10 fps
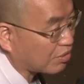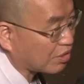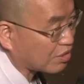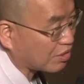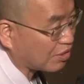
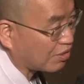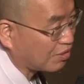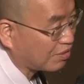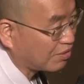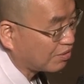그랬어요.
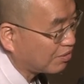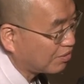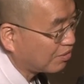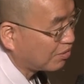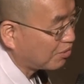
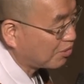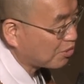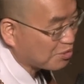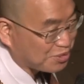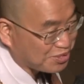
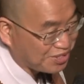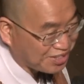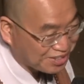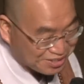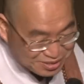그러니까
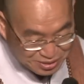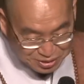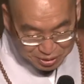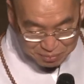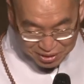스승이
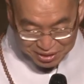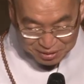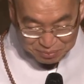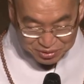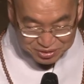
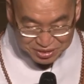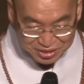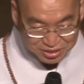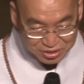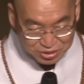가만히
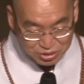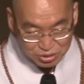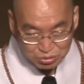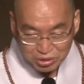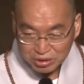보더니
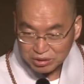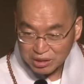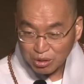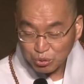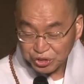누가 너
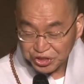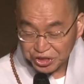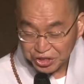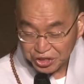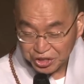잡고
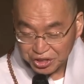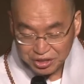있니?